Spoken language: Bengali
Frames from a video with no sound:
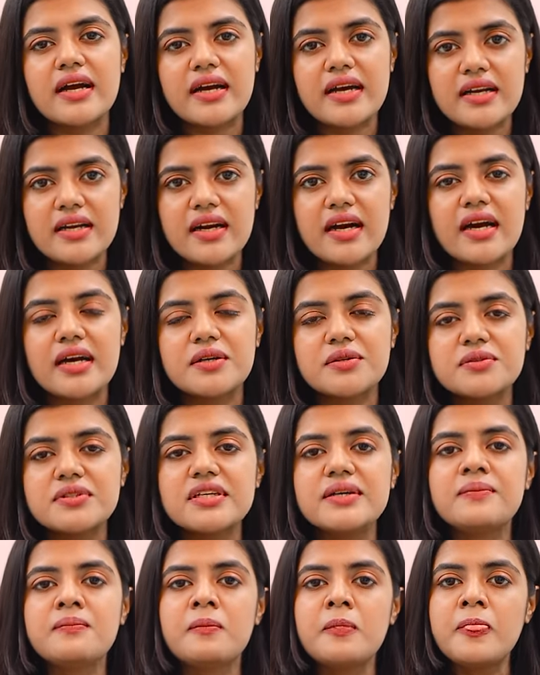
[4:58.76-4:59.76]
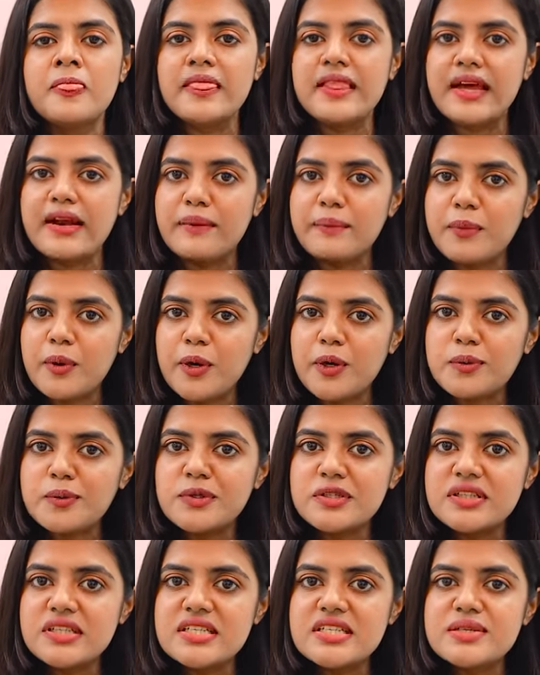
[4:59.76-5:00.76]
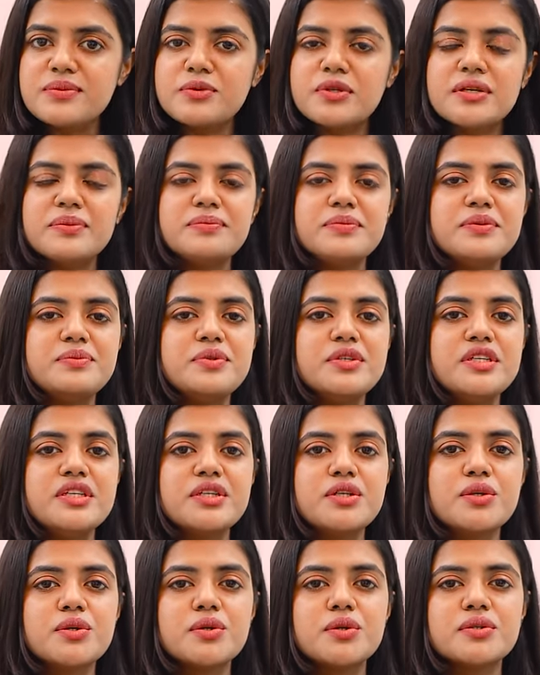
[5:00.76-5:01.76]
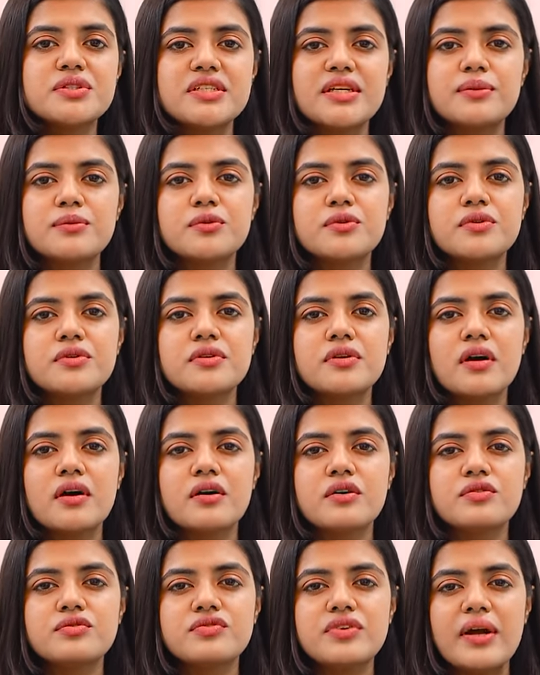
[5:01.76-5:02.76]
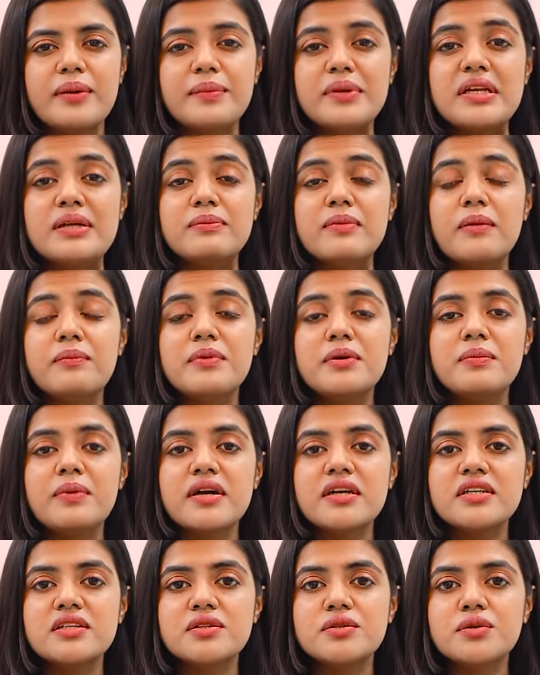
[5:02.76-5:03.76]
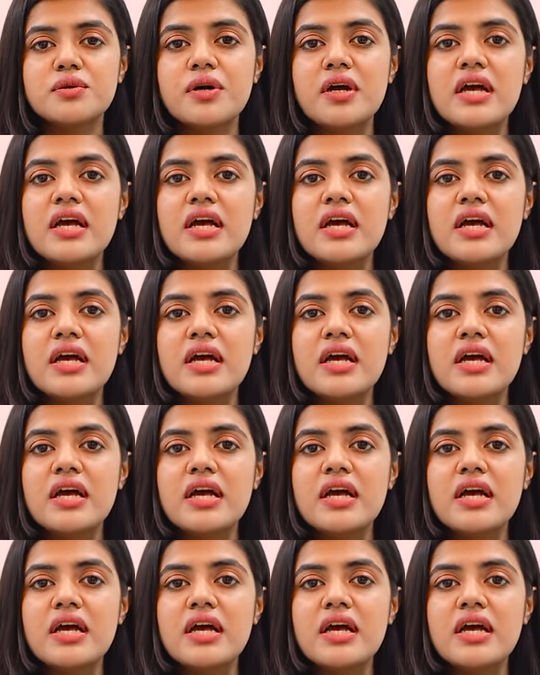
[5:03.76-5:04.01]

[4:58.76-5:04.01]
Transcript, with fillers: থাকার কারণে তারা পরবর্তী জীবনে বিভিন্ন যেমন ফ্যামিলি বা বিবাহিত